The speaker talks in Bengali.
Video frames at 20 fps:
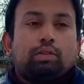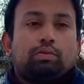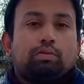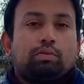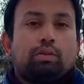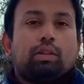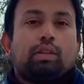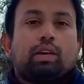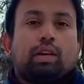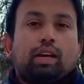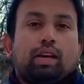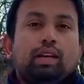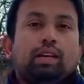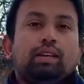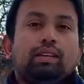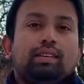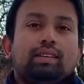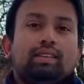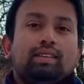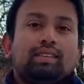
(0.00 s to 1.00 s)
সুইডেন থেকে
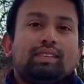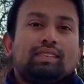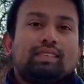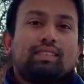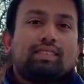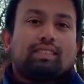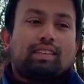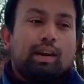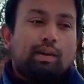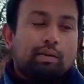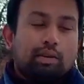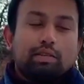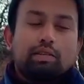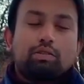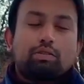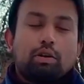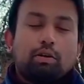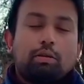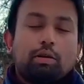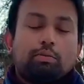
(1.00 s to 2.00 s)
কেমন আছেন
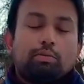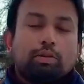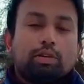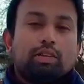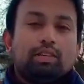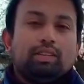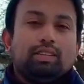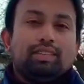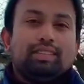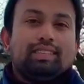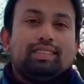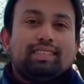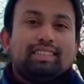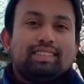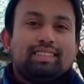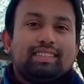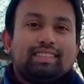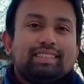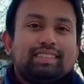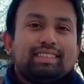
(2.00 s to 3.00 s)
সবাই আপনারা
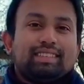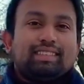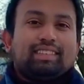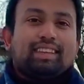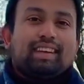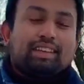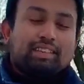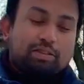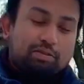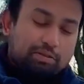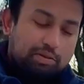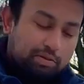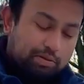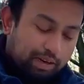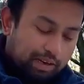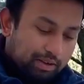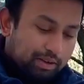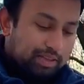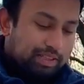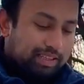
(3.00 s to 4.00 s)
আশা করছি
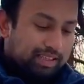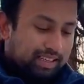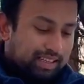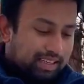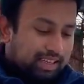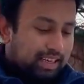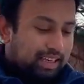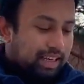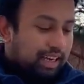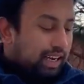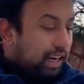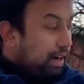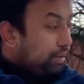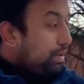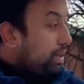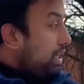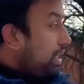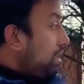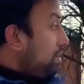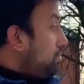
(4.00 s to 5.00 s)
ভালো আছেন
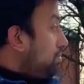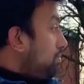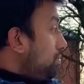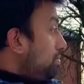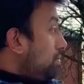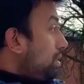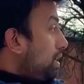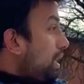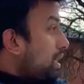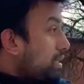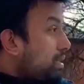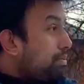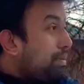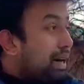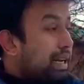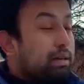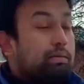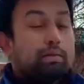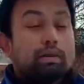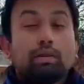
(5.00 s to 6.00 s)
আমি আজকে
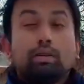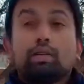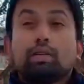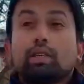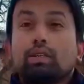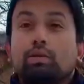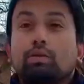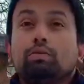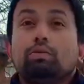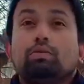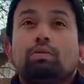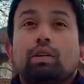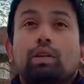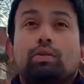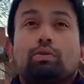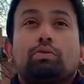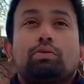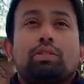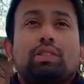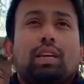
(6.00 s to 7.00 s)
বাইরে বের হয়েছি একটু
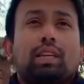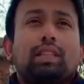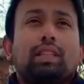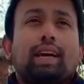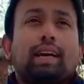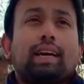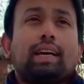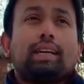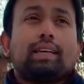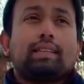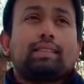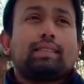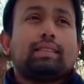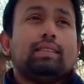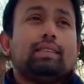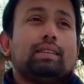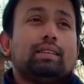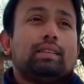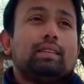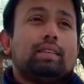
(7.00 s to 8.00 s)
তো সান দেখা গেছে
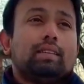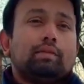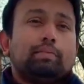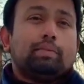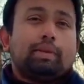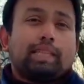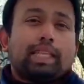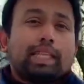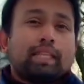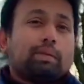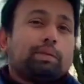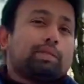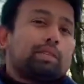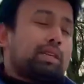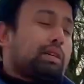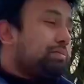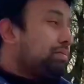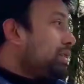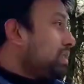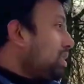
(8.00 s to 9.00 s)
বাট দেখতে পাচ্ছেন
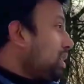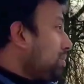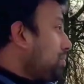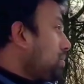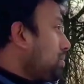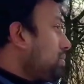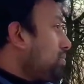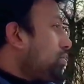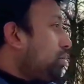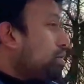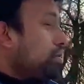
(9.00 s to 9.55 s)
আপনারা চারপাশে বরফ